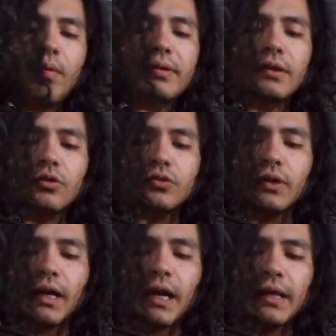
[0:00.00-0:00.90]
obviamente no
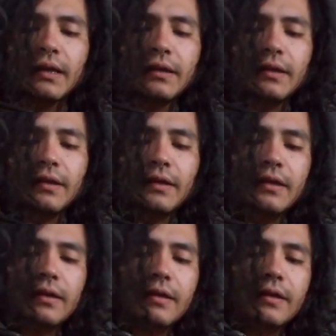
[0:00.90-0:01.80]
sonará nada.
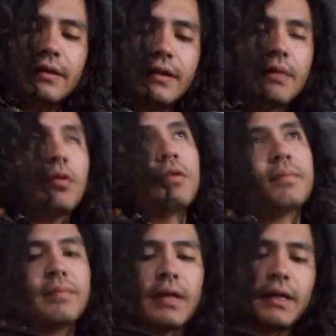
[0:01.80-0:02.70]
Y
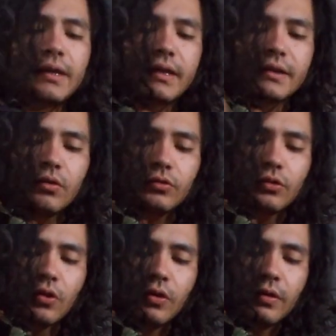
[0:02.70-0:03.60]
bueno, aquí tienes el
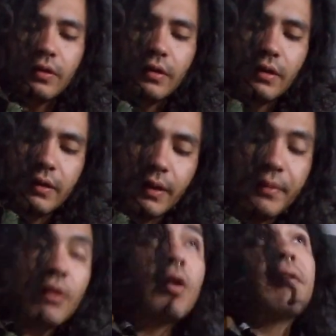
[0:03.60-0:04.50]
control.
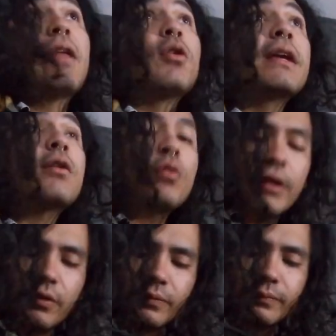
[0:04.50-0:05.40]
También tiene un afinador ya
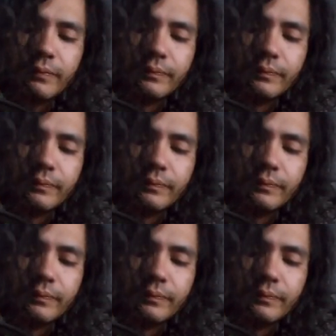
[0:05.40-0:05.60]
incluido